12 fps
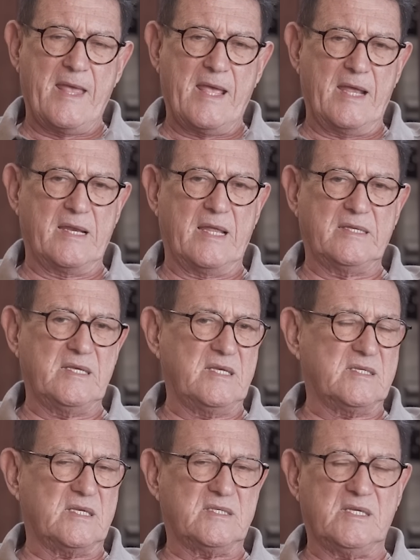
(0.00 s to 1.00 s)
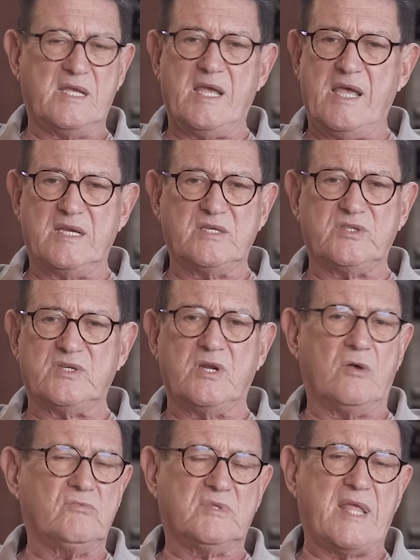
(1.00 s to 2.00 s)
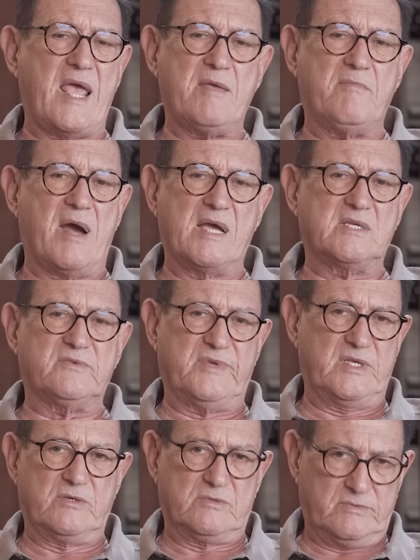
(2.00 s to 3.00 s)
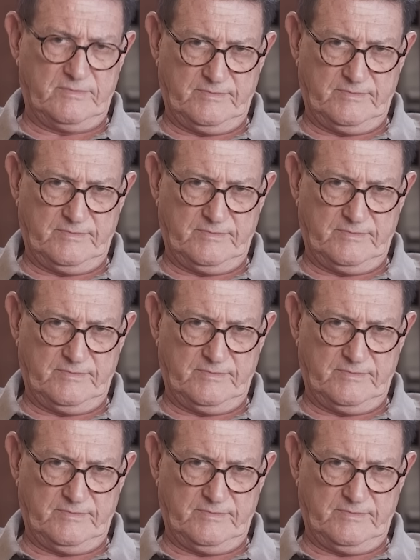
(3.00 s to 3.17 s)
Ele diz assim: "Eles não têm mais vinho".